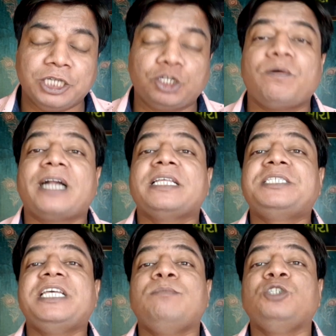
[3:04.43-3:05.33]
शुरुआती
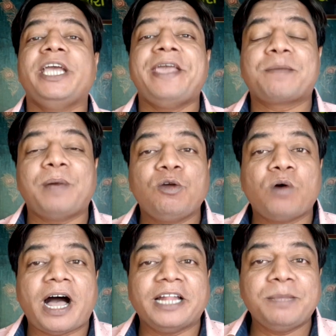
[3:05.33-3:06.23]
सीन मुझे एक पल को
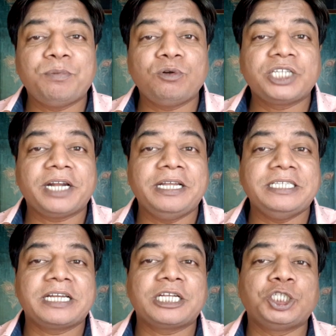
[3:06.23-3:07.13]
आदि पुरुष के
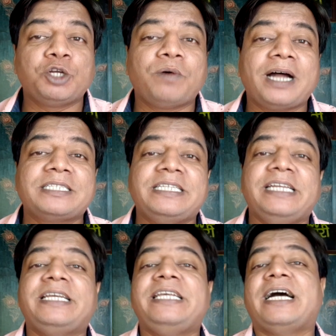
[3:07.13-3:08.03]
टीजर की शुरुआत
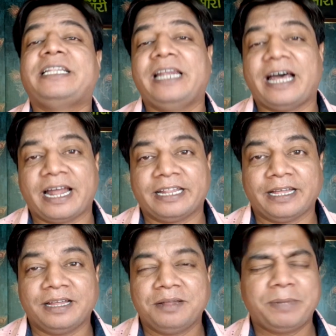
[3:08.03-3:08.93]
सीन की याद दिला रहा
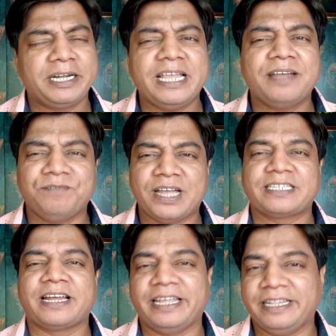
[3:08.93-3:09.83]
था बट ये
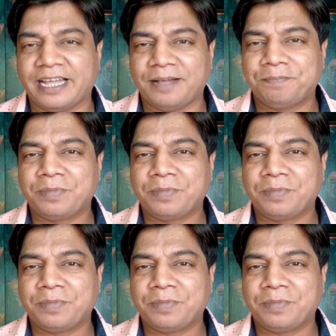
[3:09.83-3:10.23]
वैसा नहीं था